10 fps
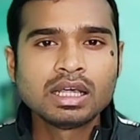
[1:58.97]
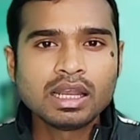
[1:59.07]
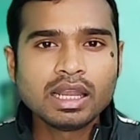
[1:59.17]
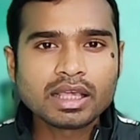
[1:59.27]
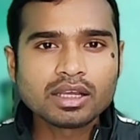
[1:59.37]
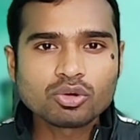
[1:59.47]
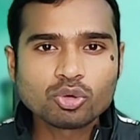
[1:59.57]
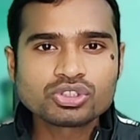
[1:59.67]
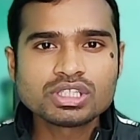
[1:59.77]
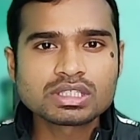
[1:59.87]
लेकिन
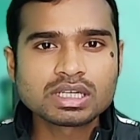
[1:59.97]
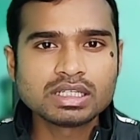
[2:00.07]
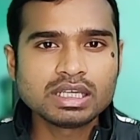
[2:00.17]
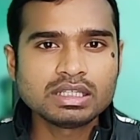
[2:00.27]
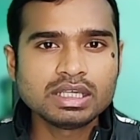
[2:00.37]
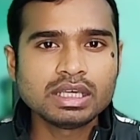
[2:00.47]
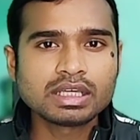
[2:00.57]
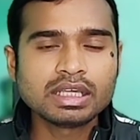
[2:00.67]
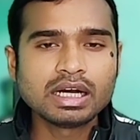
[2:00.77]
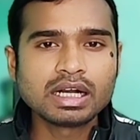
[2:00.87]
कोशिश करिए ये
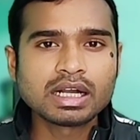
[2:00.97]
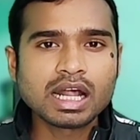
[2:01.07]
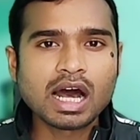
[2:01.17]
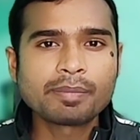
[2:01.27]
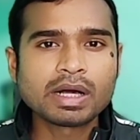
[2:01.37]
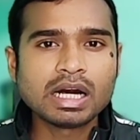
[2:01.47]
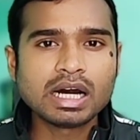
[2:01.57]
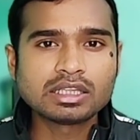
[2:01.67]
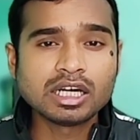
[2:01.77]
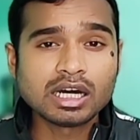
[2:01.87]
कि अगर आपका
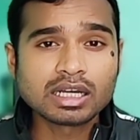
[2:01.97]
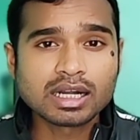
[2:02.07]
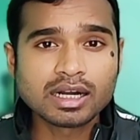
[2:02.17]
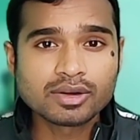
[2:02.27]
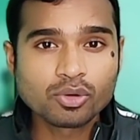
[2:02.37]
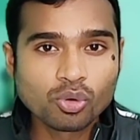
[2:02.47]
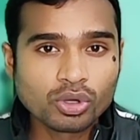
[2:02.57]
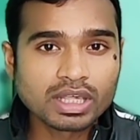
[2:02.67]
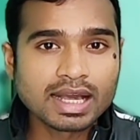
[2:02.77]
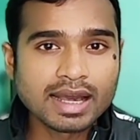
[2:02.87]
आधार कार्ड खो
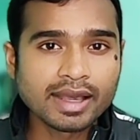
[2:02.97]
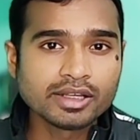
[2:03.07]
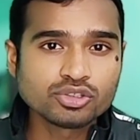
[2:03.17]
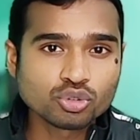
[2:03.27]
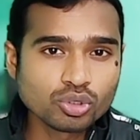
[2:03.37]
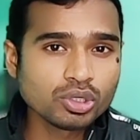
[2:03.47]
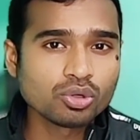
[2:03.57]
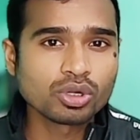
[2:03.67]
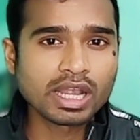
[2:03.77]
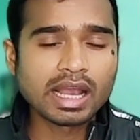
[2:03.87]
गया है चोरी
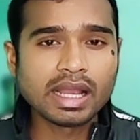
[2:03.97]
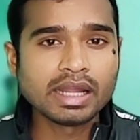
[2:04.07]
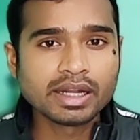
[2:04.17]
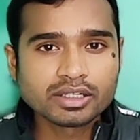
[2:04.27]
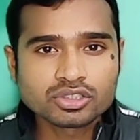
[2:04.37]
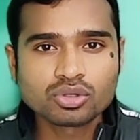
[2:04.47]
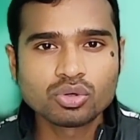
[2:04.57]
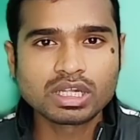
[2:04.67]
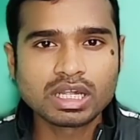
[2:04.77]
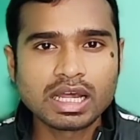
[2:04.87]
हो गया है नष्ट
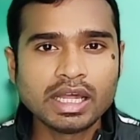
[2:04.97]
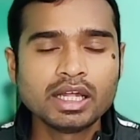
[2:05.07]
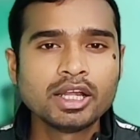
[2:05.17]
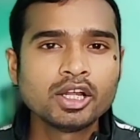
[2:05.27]
गया है